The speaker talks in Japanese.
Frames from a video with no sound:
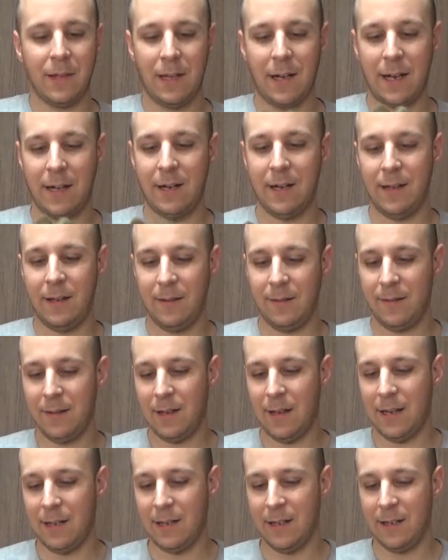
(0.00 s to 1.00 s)
入り
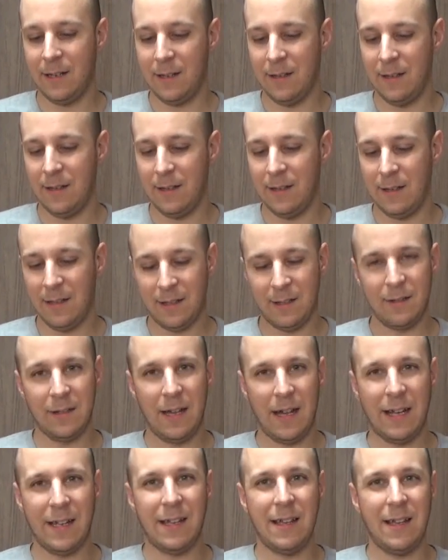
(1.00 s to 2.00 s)
入りやすい
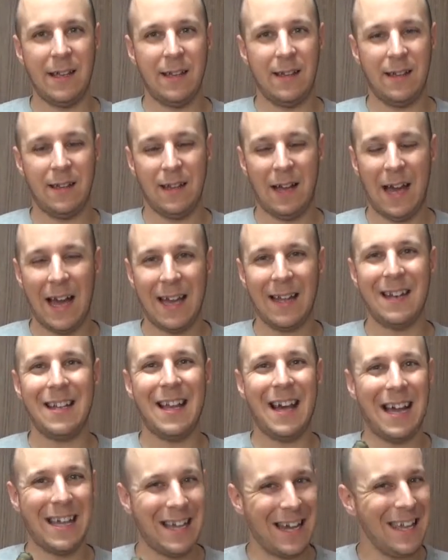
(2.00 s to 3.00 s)
入り入り
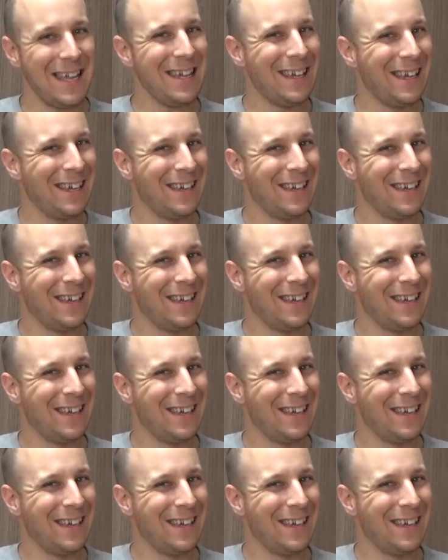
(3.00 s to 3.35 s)
早い